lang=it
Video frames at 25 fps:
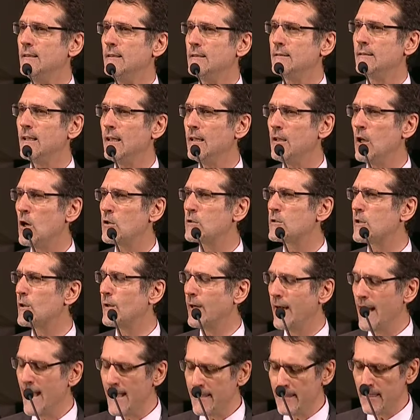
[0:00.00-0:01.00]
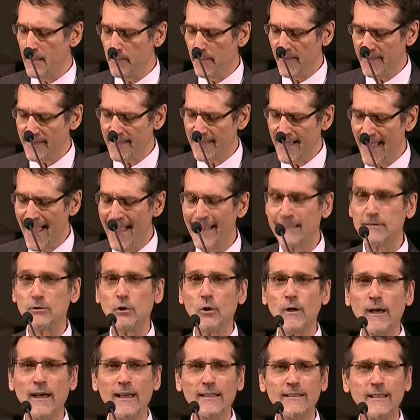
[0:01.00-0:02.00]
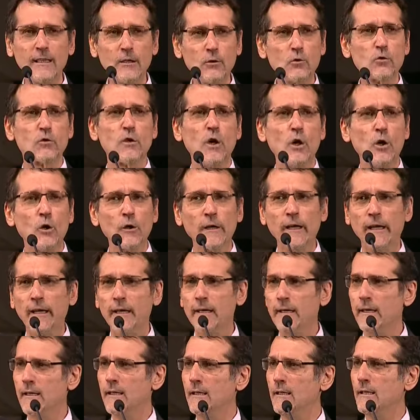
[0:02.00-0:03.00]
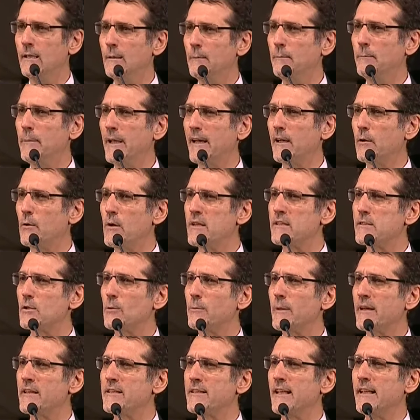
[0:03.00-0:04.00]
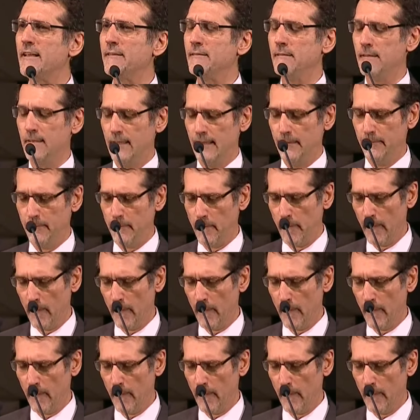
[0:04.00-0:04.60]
del nostro grande passato e la delusione per questo presente,